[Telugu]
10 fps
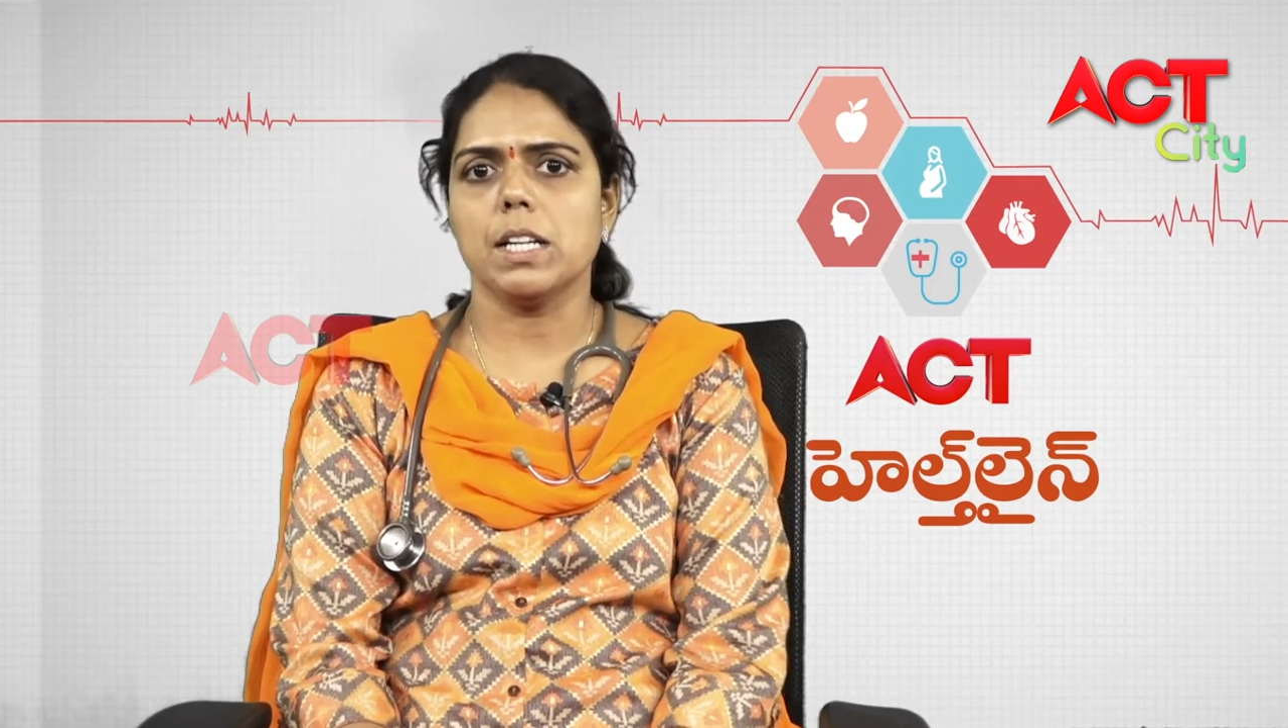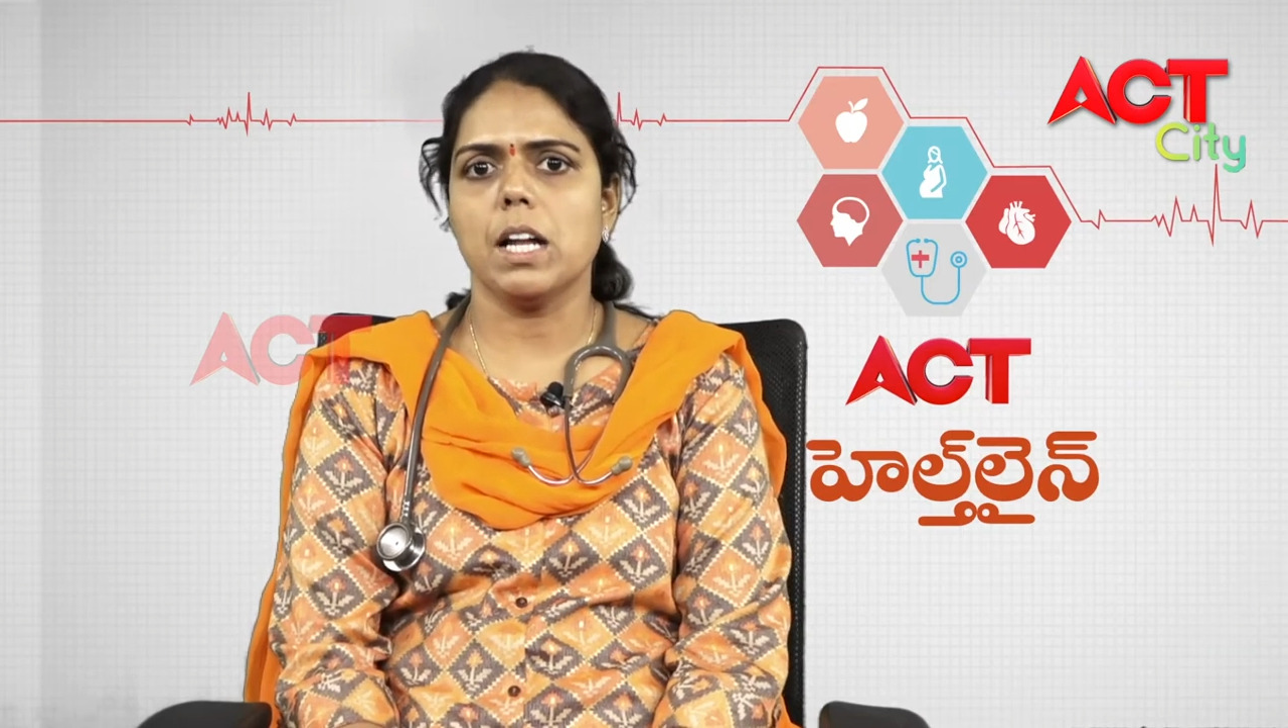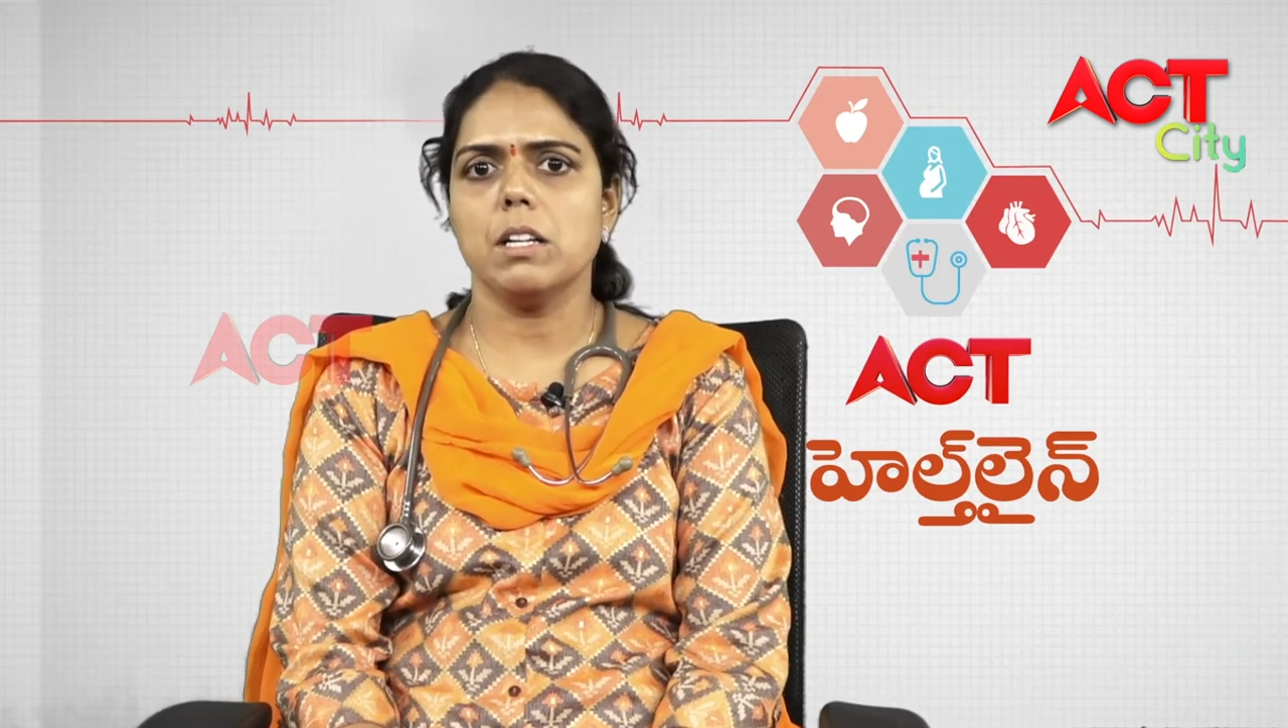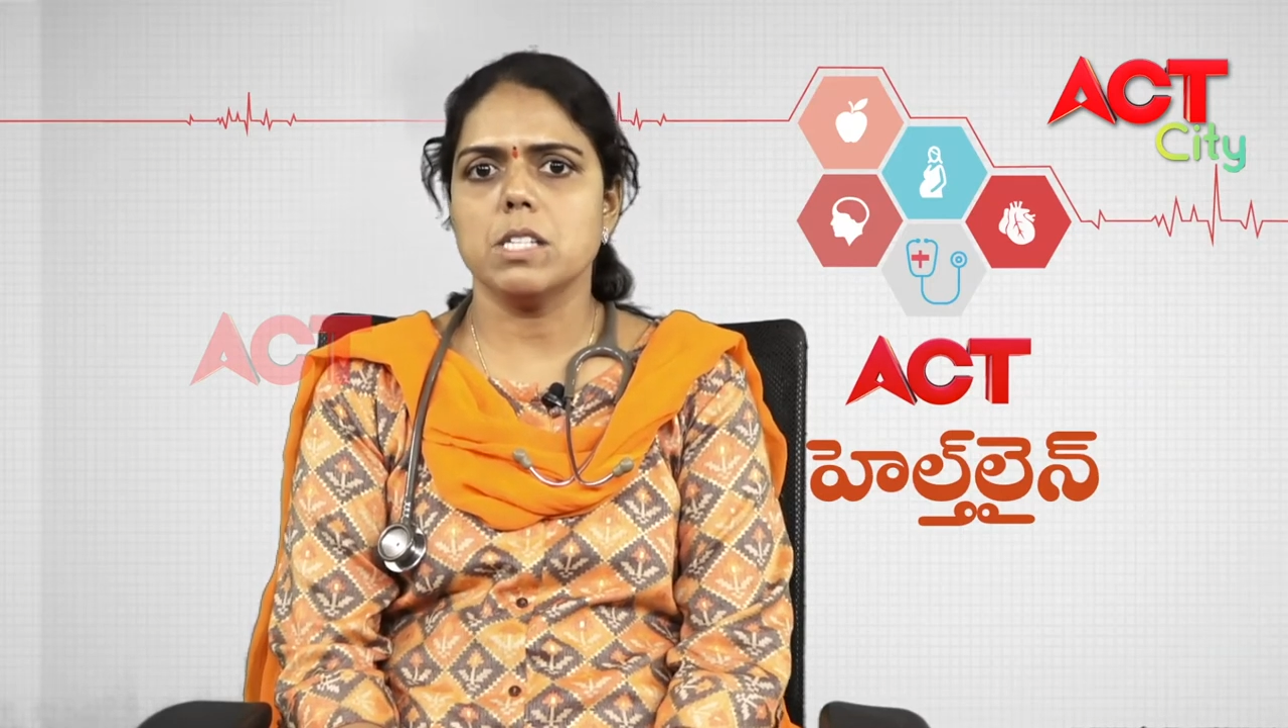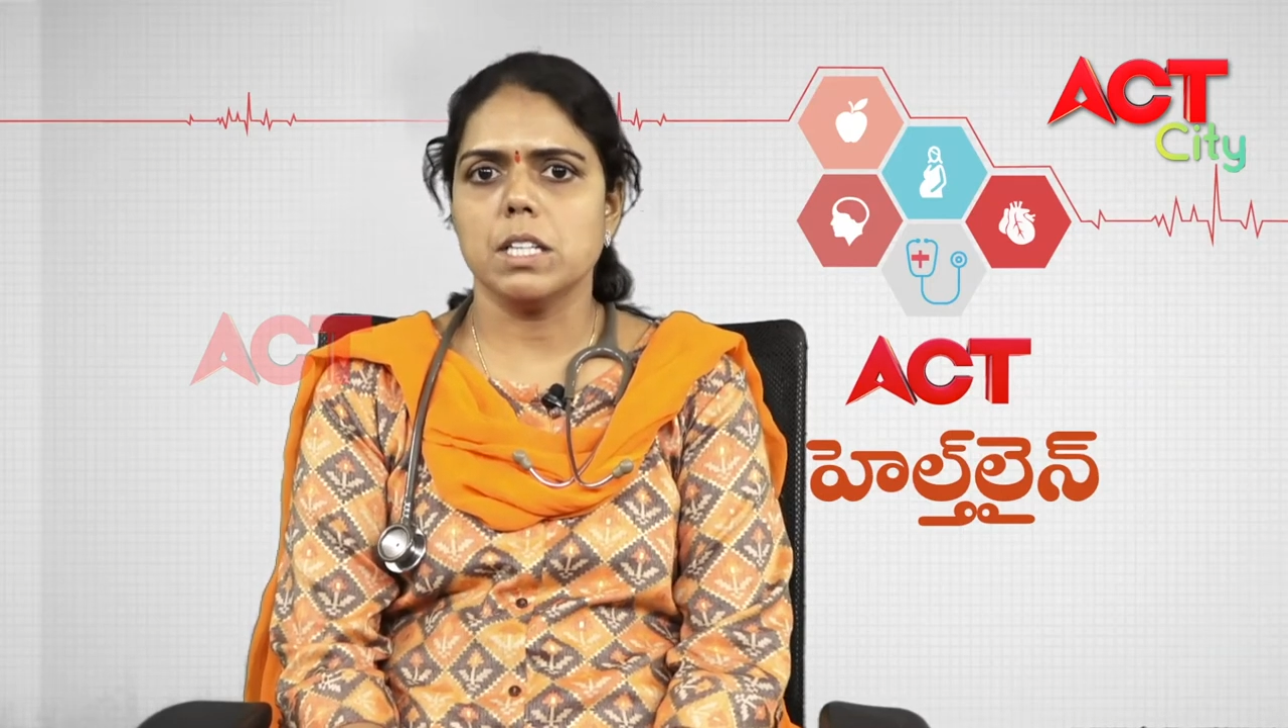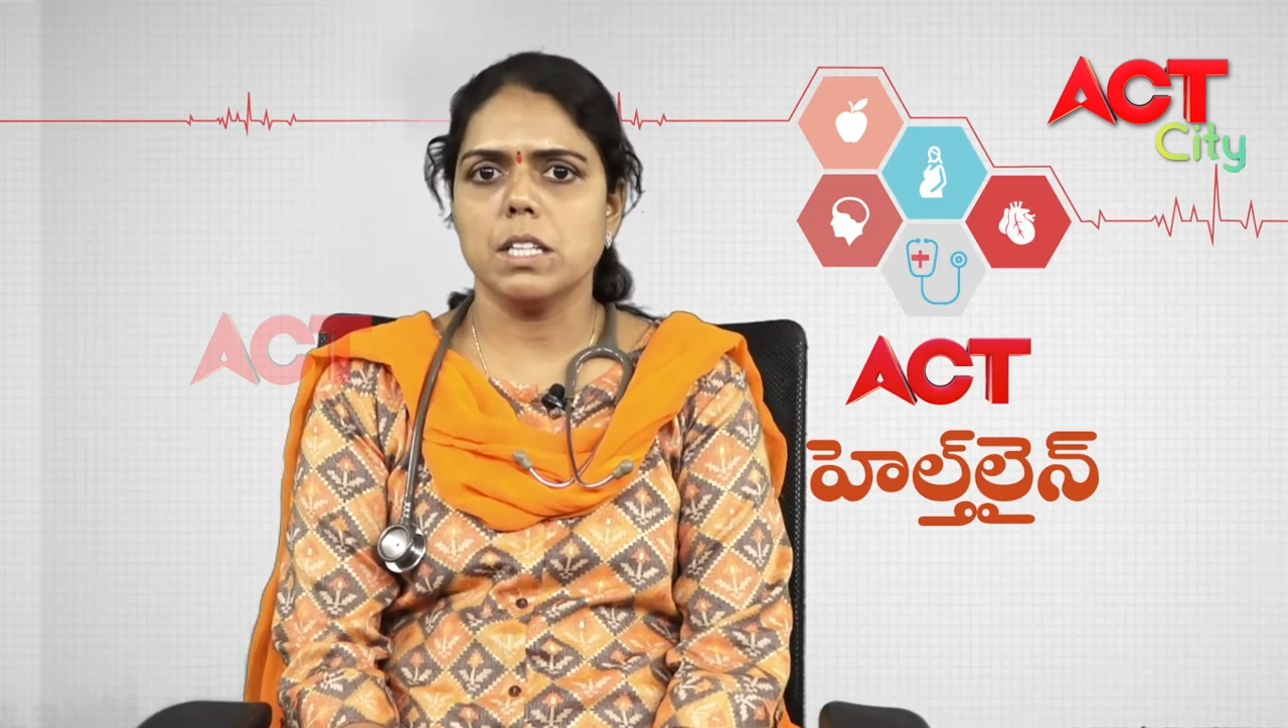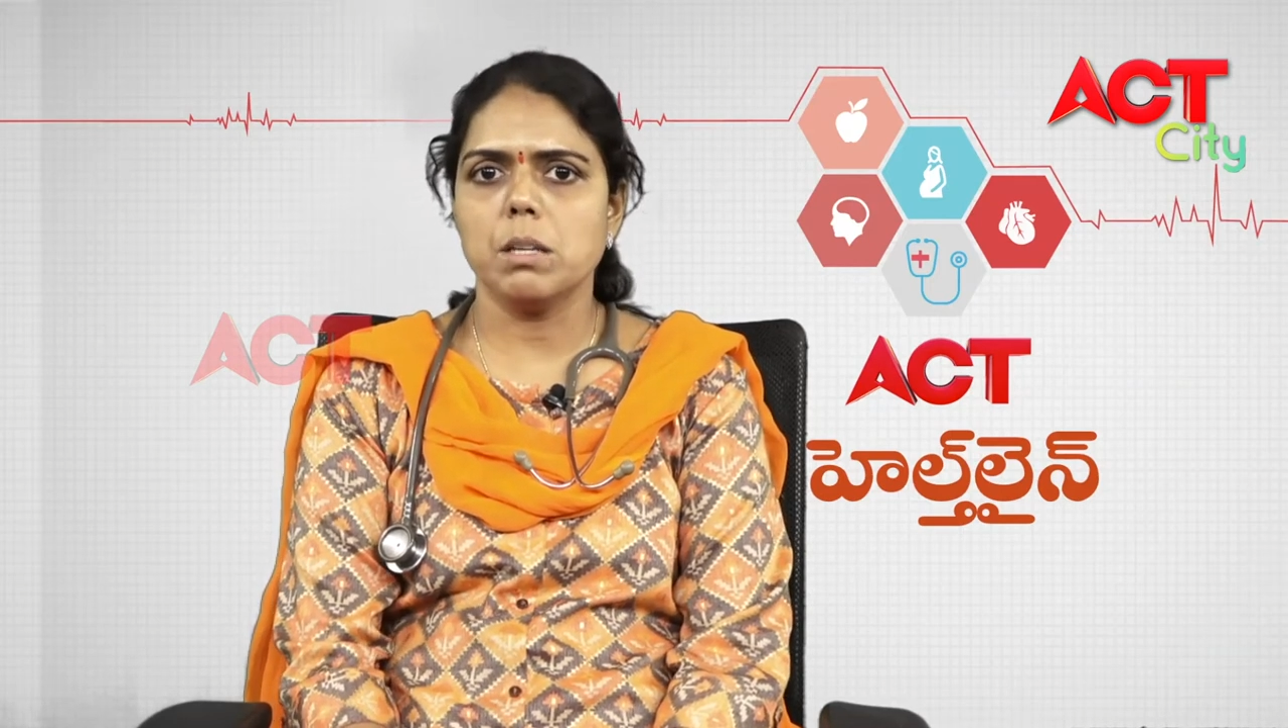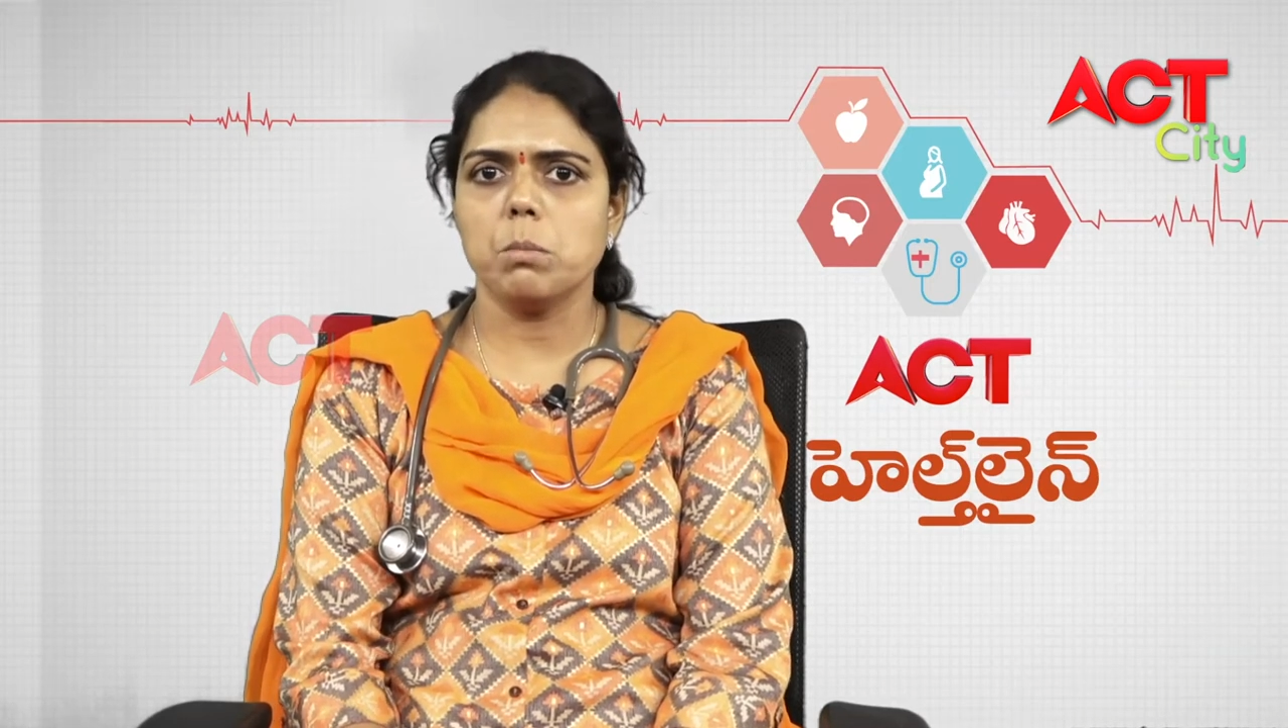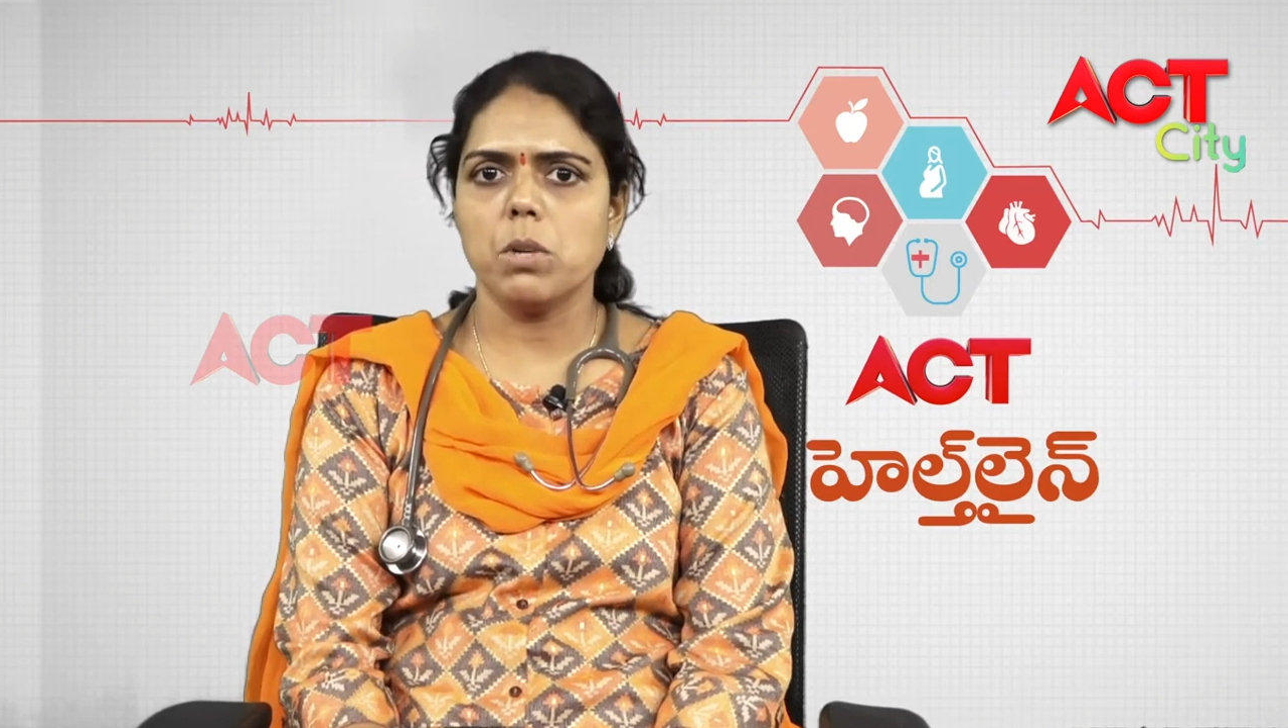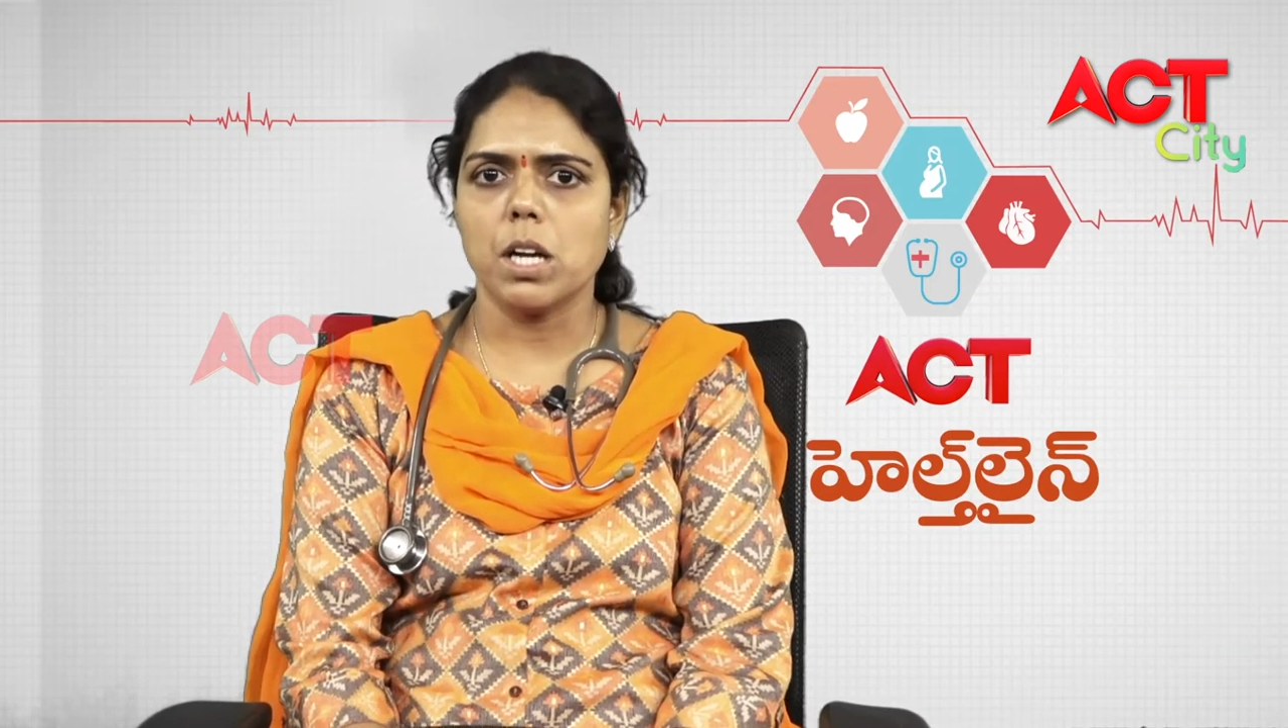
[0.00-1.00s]
కణాలు
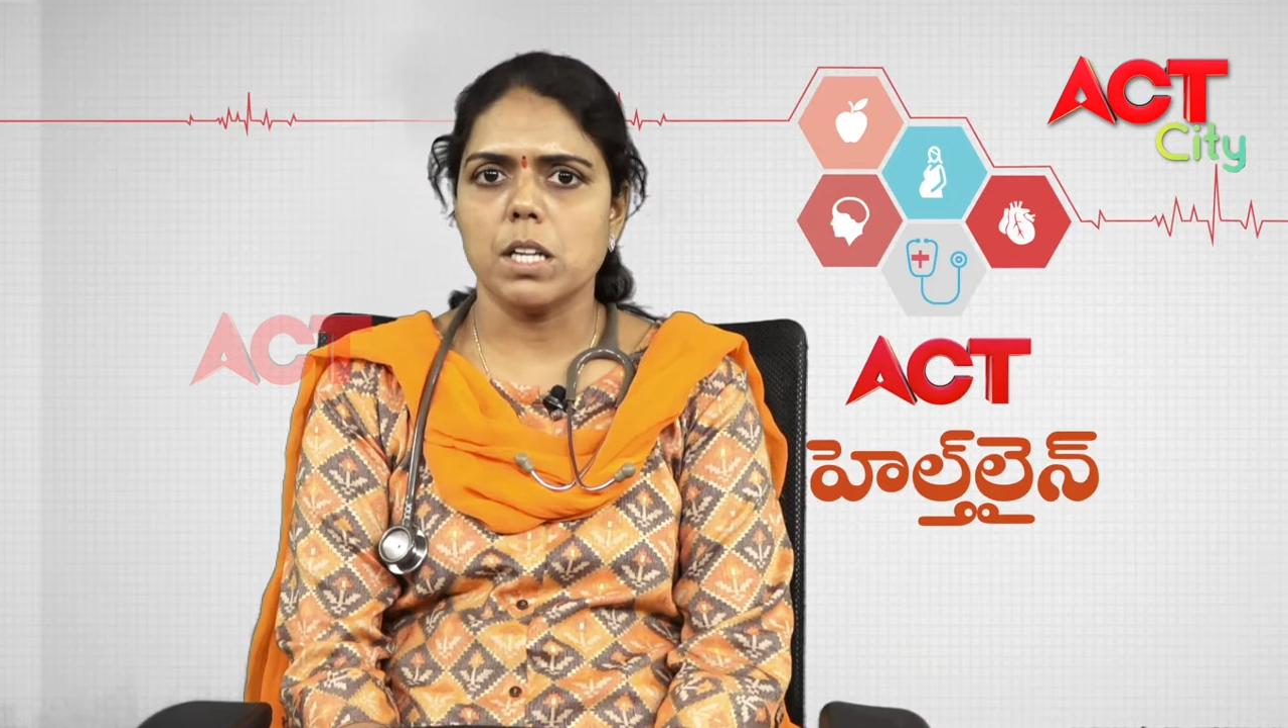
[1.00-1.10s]
శరీరంలో